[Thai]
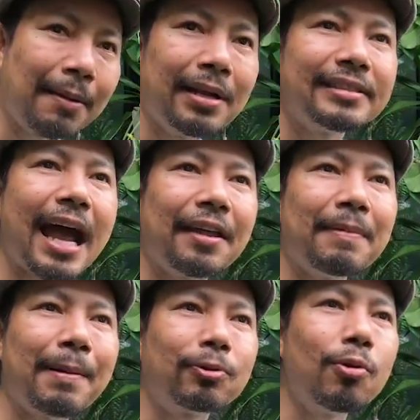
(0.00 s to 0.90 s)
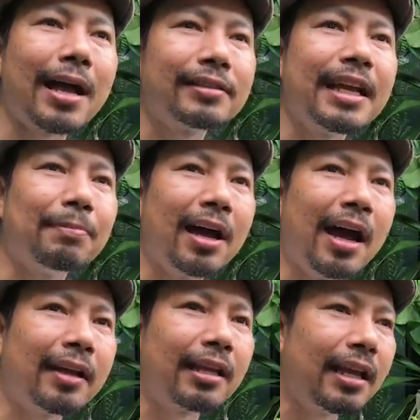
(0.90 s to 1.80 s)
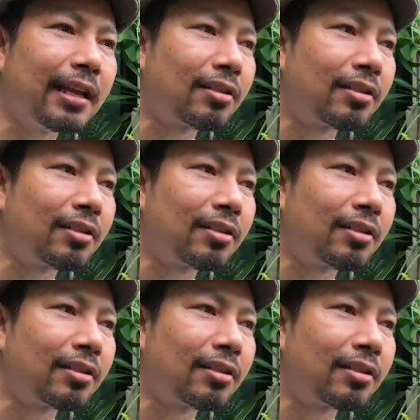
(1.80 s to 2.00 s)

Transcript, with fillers: ให้กำลังใจสำหรับทุกอาชีพเลย ที่